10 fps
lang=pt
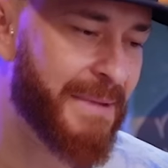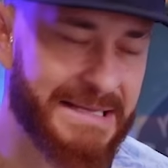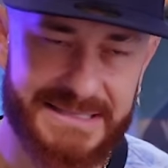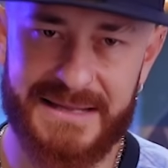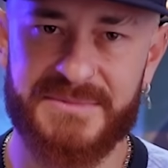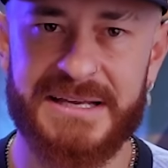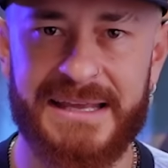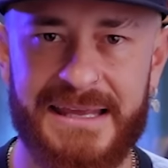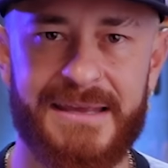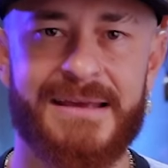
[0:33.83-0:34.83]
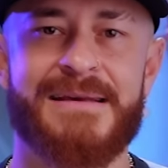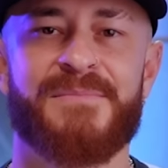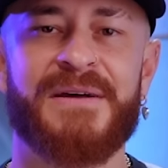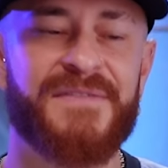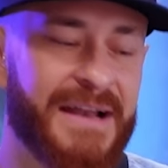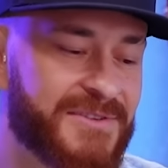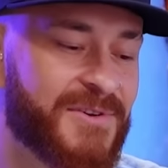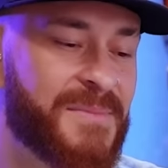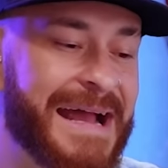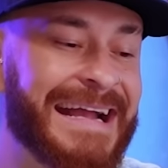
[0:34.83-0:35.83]
Mas estamos estamos aqui para falar
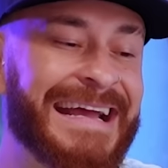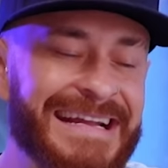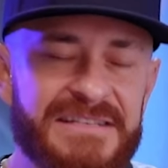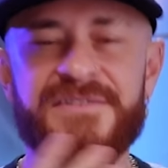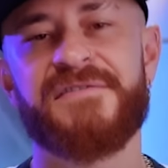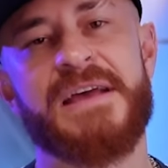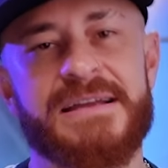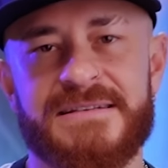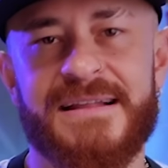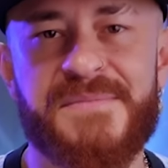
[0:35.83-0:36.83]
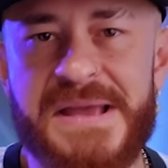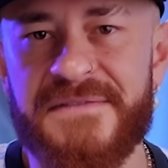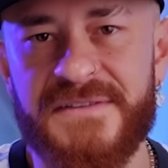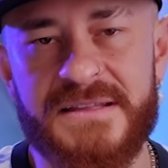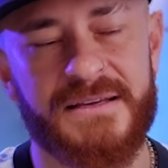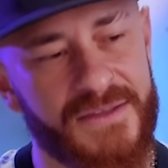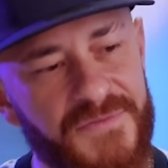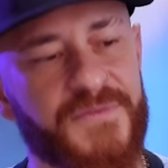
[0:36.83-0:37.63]
sobre a grande viagem da minha vida, que